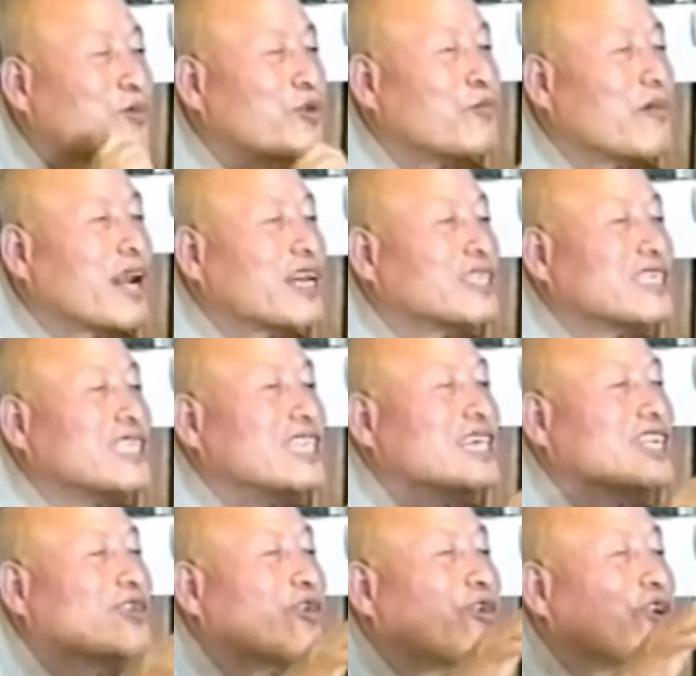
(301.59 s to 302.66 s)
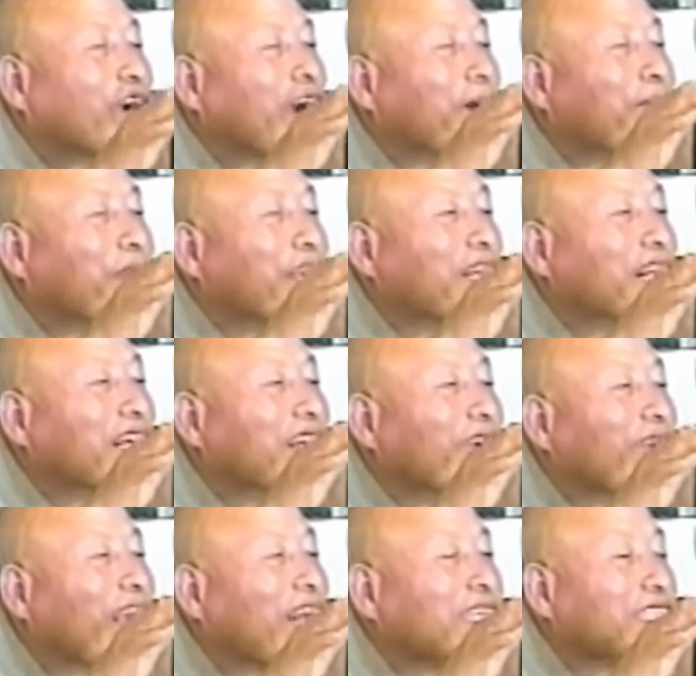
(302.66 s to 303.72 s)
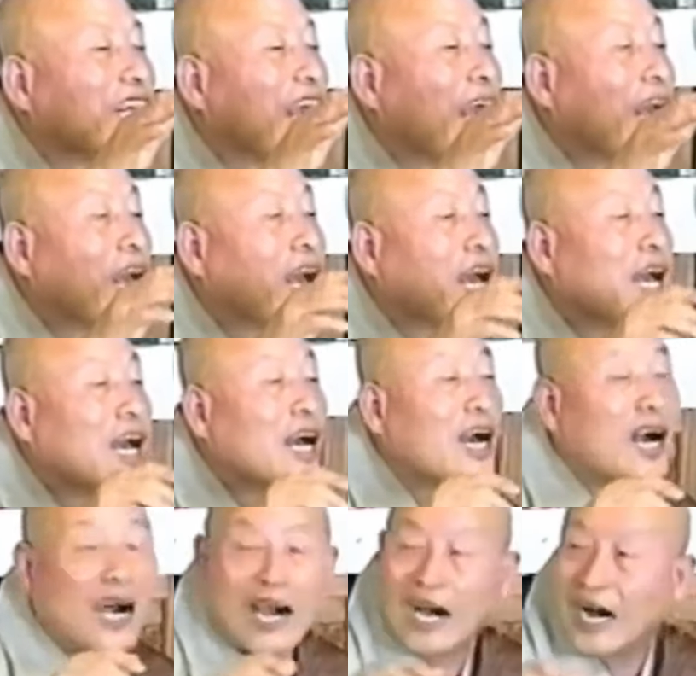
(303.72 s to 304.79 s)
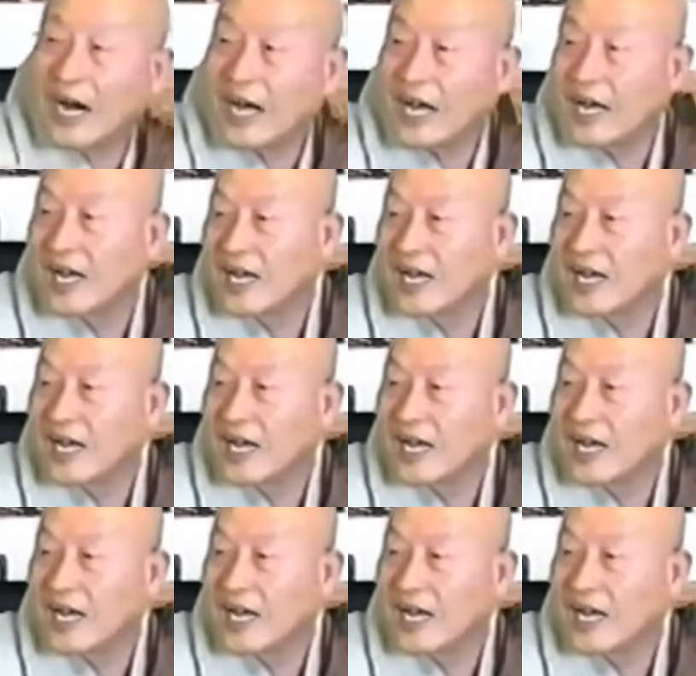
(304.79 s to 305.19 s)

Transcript: 불만에서 열이 올라가 병이 된다고 했지. 아?